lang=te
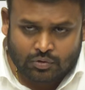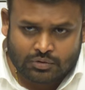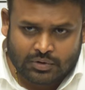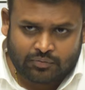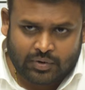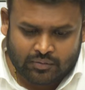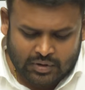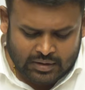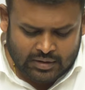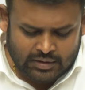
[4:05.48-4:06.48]
థౌజండ్ ఫైవ్
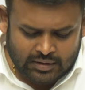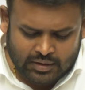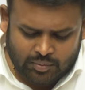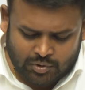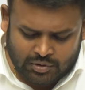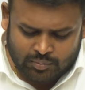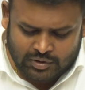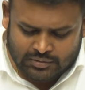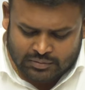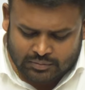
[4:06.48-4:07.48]
హండ్రెడ్ అండ్ టెన్
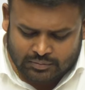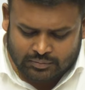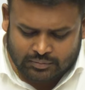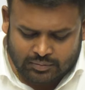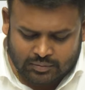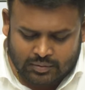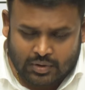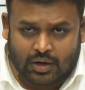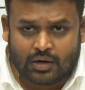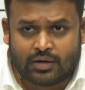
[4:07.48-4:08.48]
అపార్ట్మెంట్స్
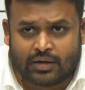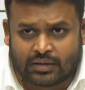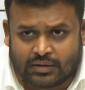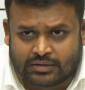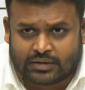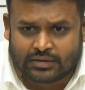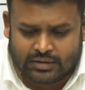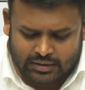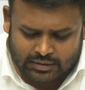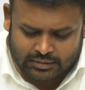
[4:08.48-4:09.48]
ఆల్రెడీ అందించడం
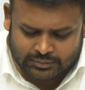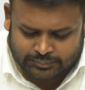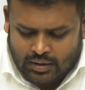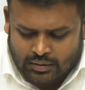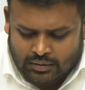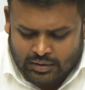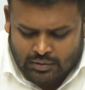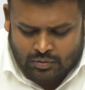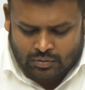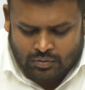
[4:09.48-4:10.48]
జరిగింది
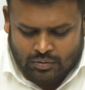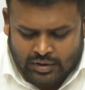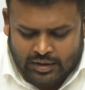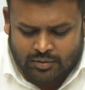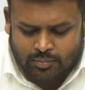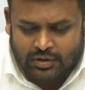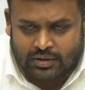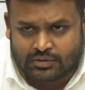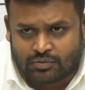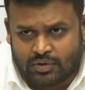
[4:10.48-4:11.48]
దీంట్లో ఎయిట్
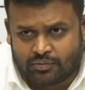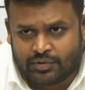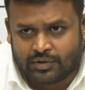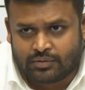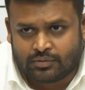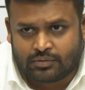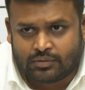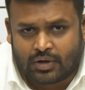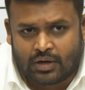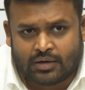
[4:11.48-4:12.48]
మిలియన్ స్క్వేర్ ఫీట్
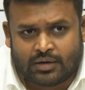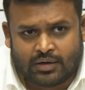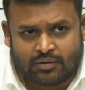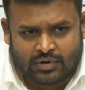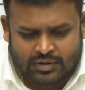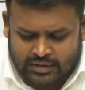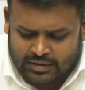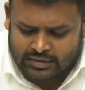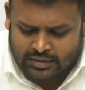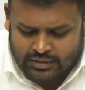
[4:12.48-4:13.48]
ఆల్రెడీ డెలివర్
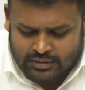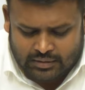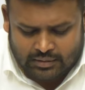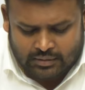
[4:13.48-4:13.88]
చేయడం జరిగింది